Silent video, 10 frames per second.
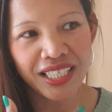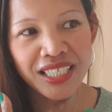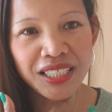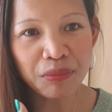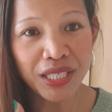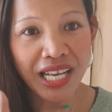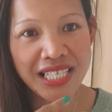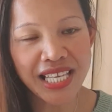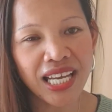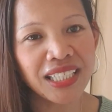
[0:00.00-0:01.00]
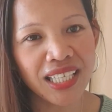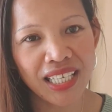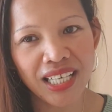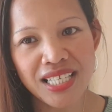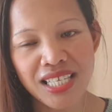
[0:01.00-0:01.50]
little bit
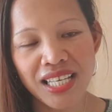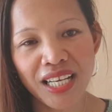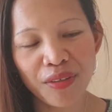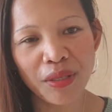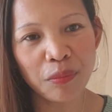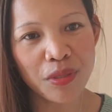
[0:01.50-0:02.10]
exciting kasi lalo na